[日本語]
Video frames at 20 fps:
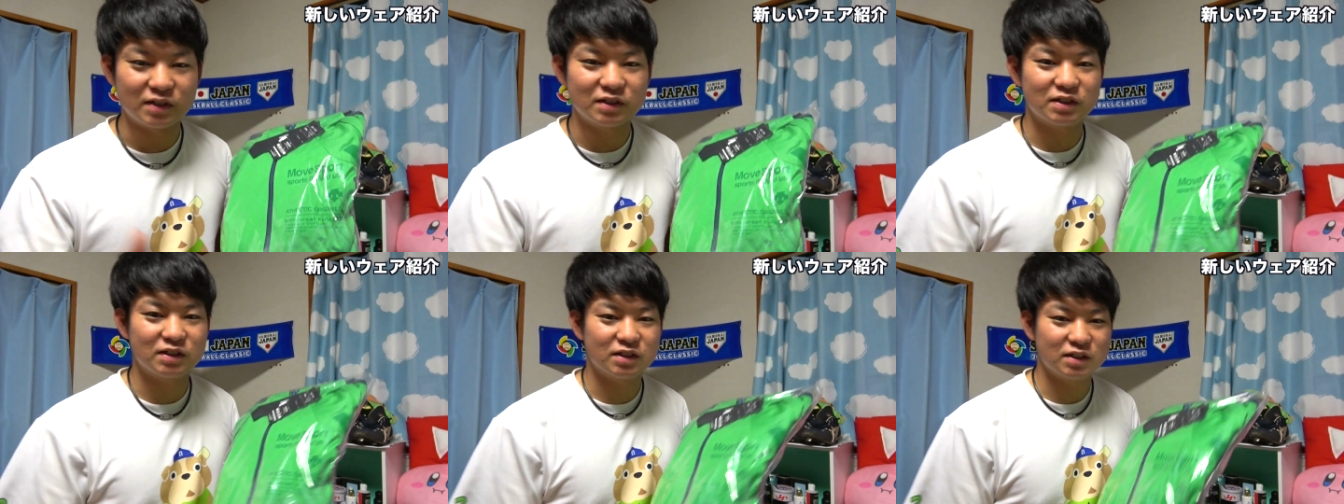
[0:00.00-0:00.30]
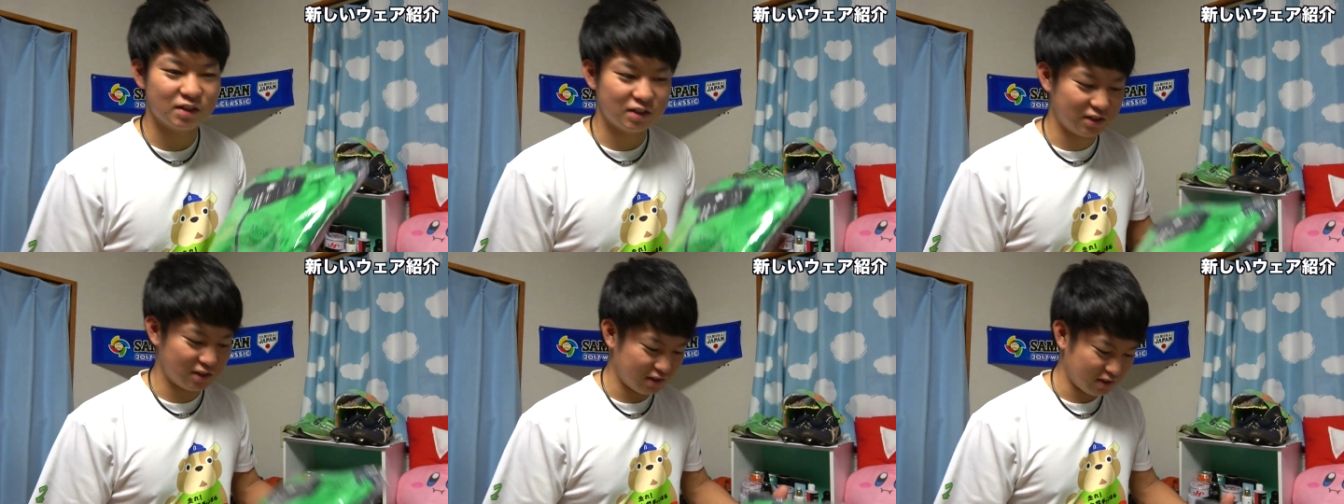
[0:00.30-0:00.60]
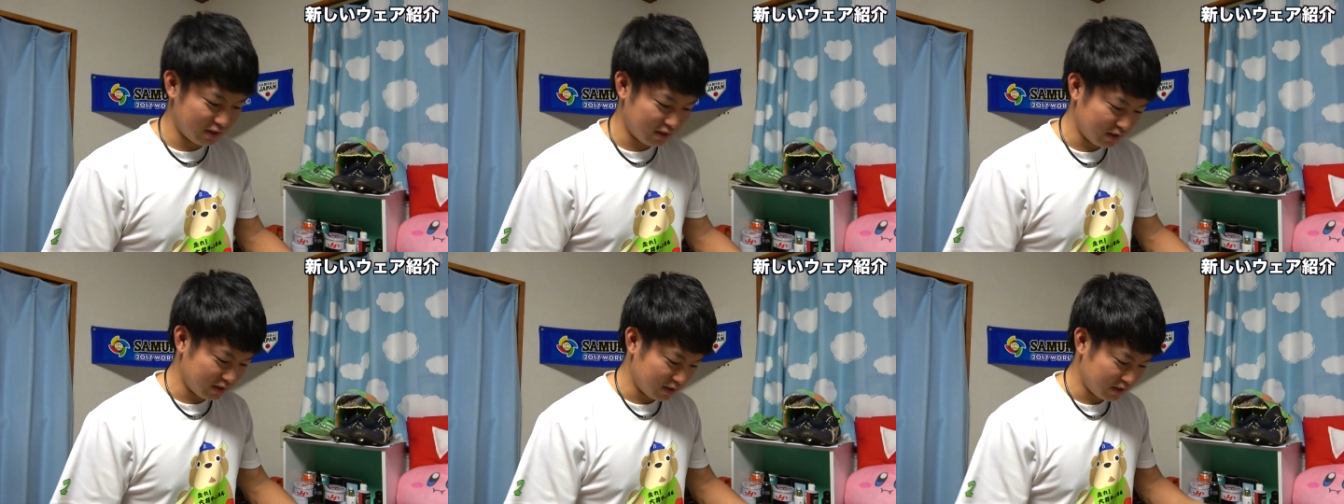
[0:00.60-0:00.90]
す
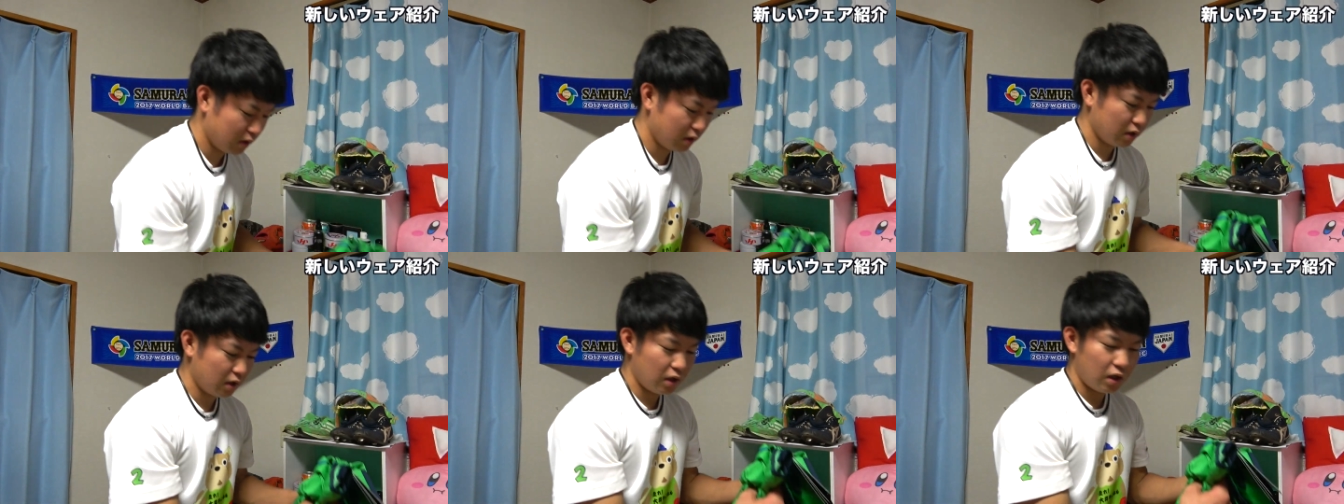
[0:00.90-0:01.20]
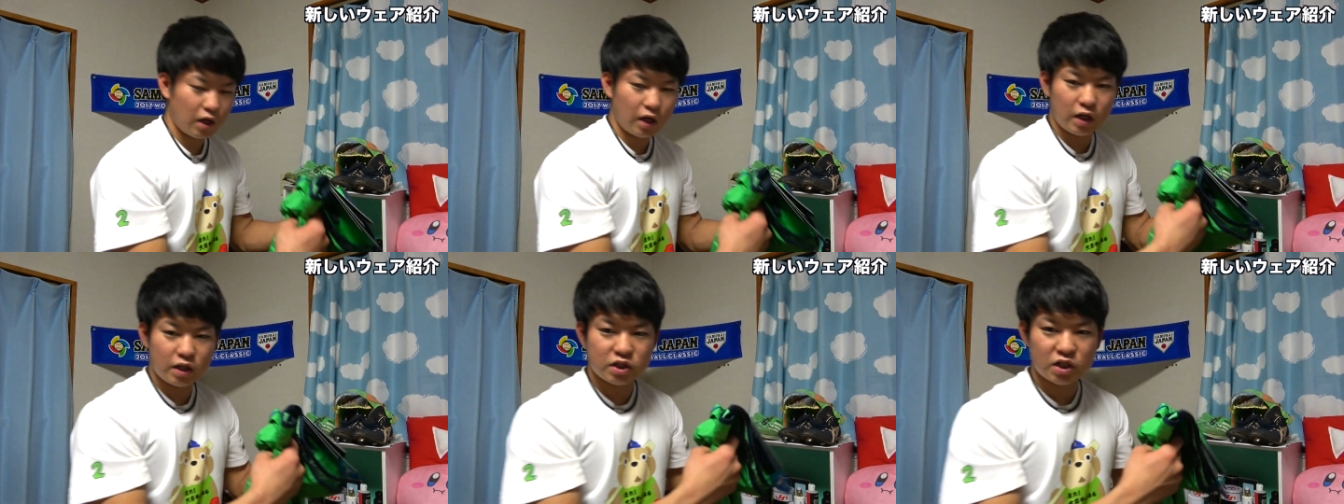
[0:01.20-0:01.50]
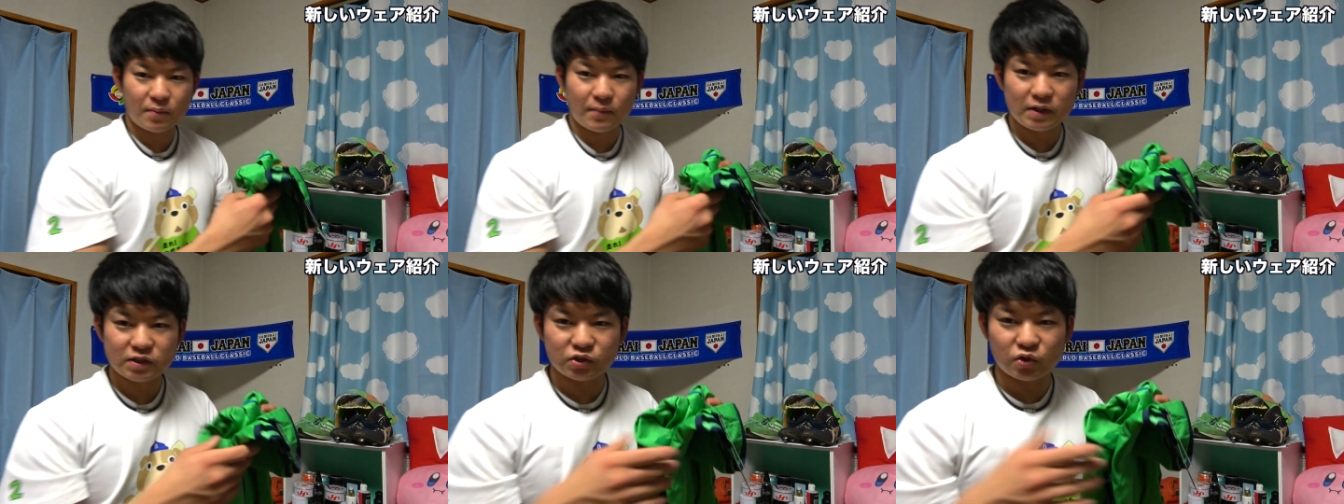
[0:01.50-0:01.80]
はい
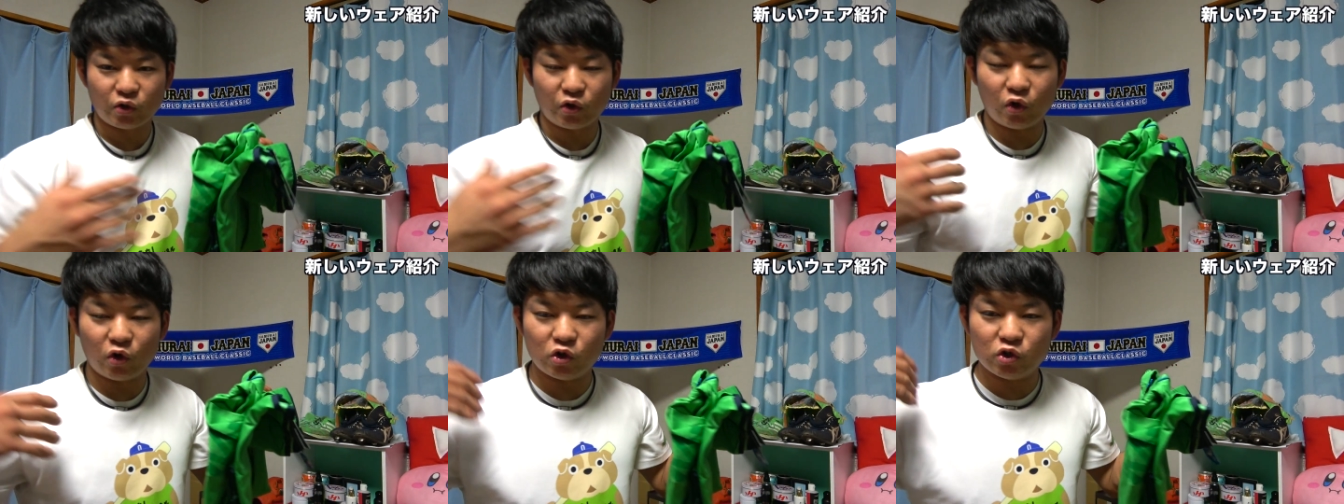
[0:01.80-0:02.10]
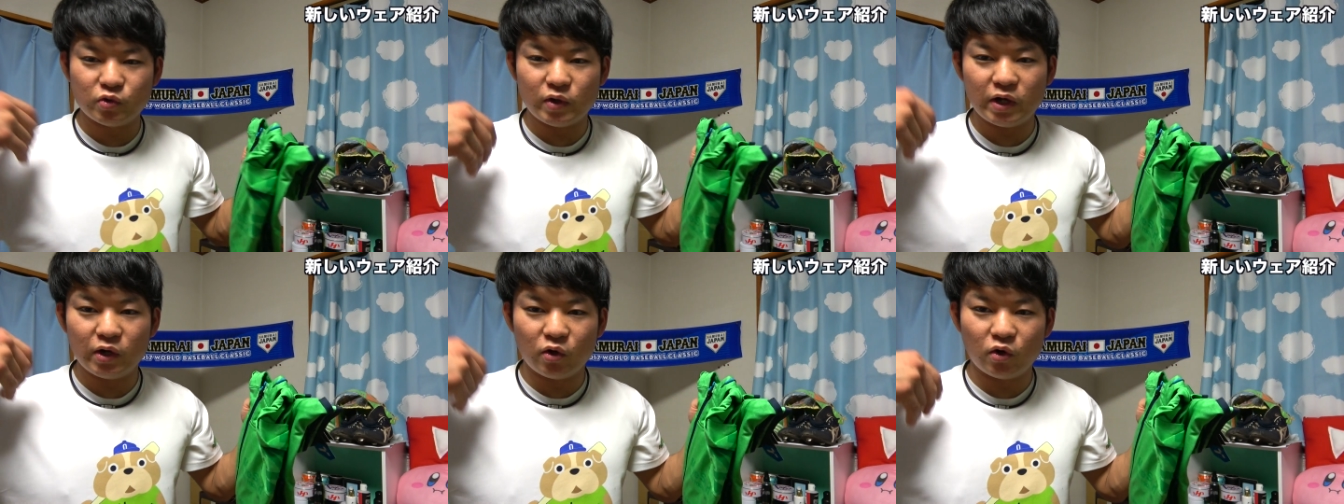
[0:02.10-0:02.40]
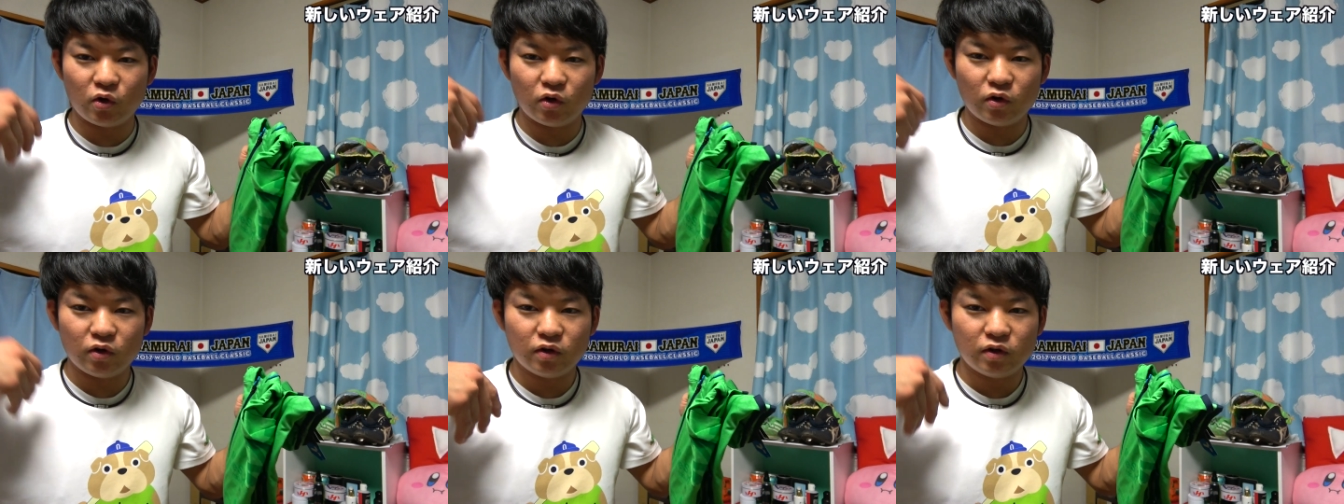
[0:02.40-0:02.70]
じゃあまずこの上
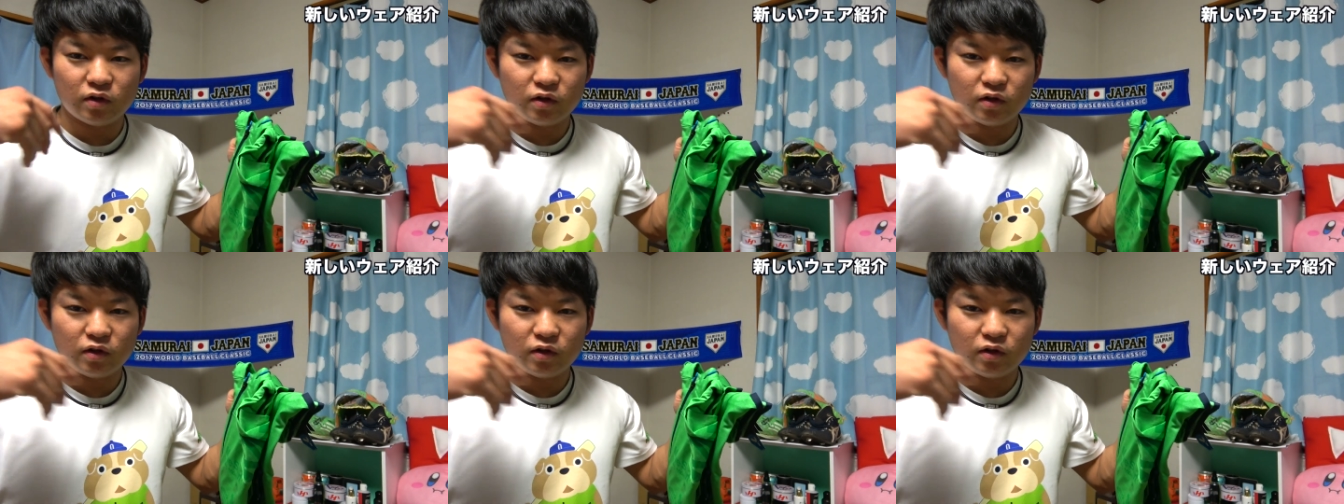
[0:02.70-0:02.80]
の